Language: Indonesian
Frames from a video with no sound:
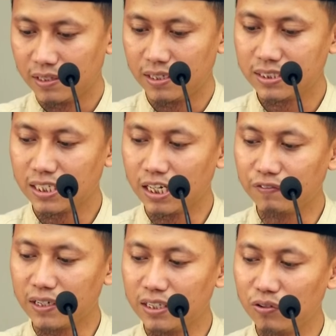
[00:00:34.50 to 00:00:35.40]
Rizki
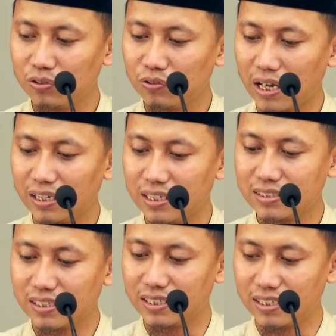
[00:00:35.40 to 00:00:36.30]
nafkahnya untuk anak
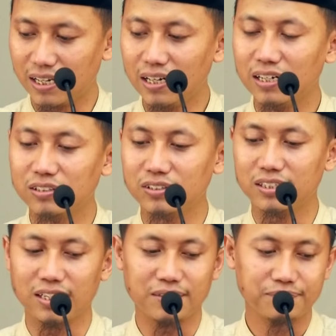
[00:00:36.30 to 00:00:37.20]
istri, halal atau
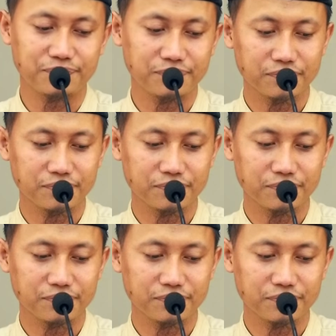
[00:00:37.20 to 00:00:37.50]
tidak?